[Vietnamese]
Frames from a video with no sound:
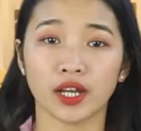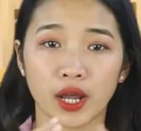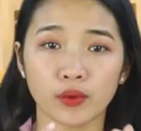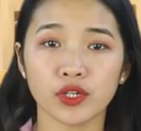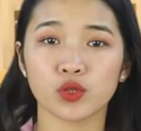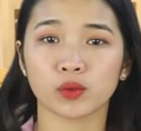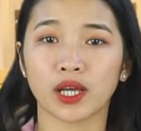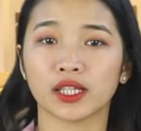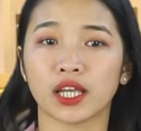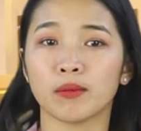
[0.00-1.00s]
À, nếu như chúng
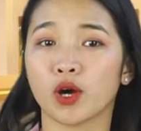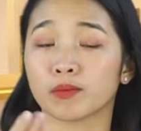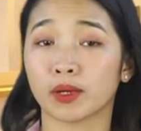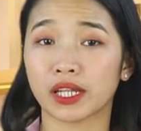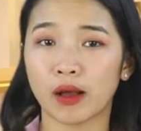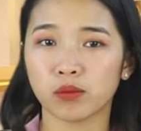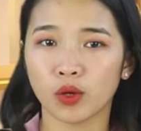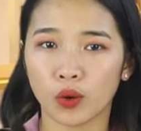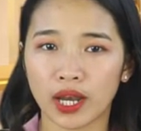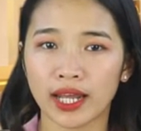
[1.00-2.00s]
ta thấy bọt mật ong
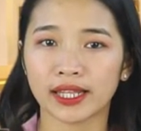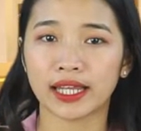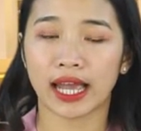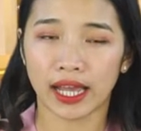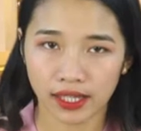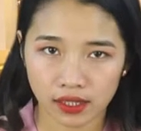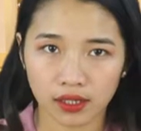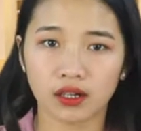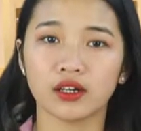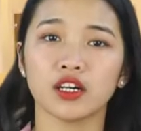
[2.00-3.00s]
nổi lên thì hãy
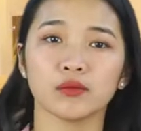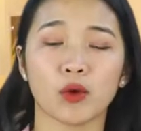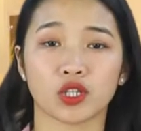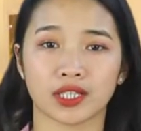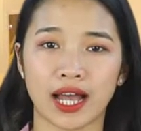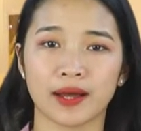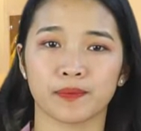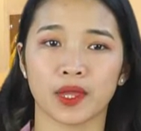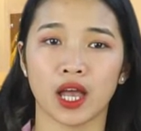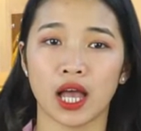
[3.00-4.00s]
nhớ hớt bọt ra.
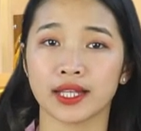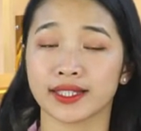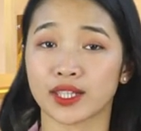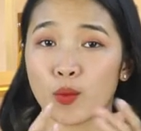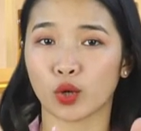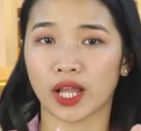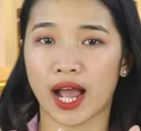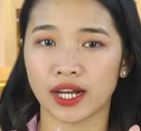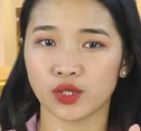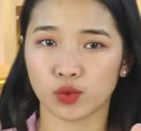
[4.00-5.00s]
Sau một
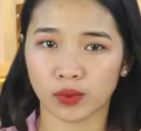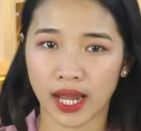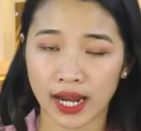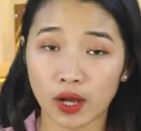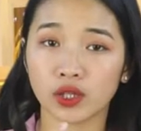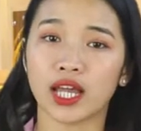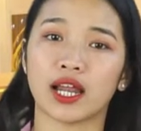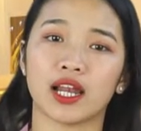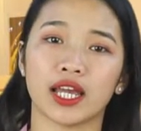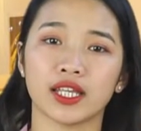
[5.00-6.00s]
tháng thì chúng ta đã có thể
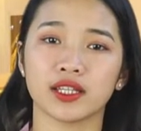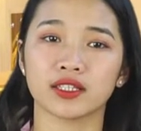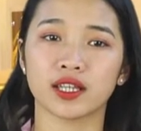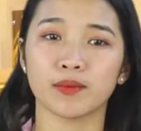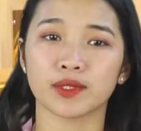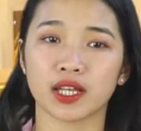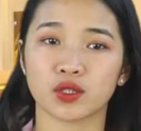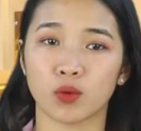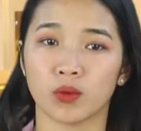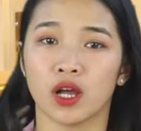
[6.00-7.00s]
là lấy nhân sâm ra
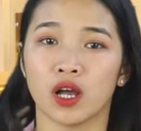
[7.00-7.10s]
dùng.